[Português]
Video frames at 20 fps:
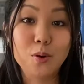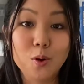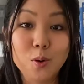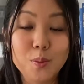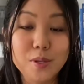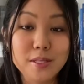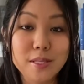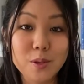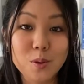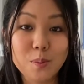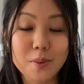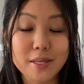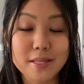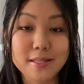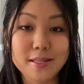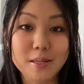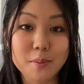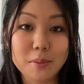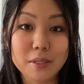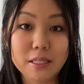Comecei o mês
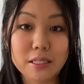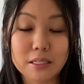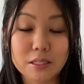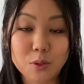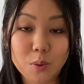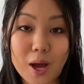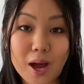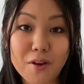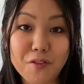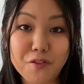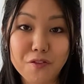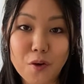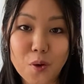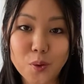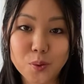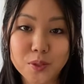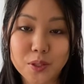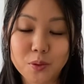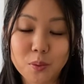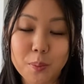terminando A
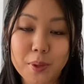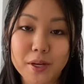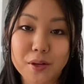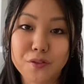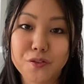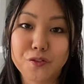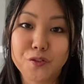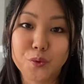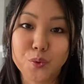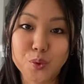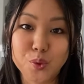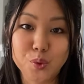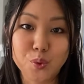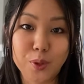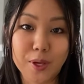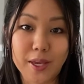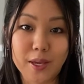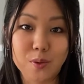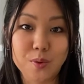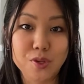Volta do Parafuso do
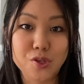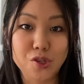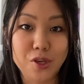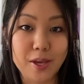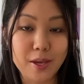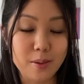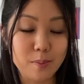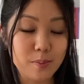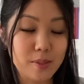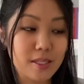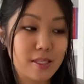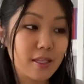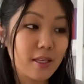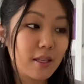Henry James,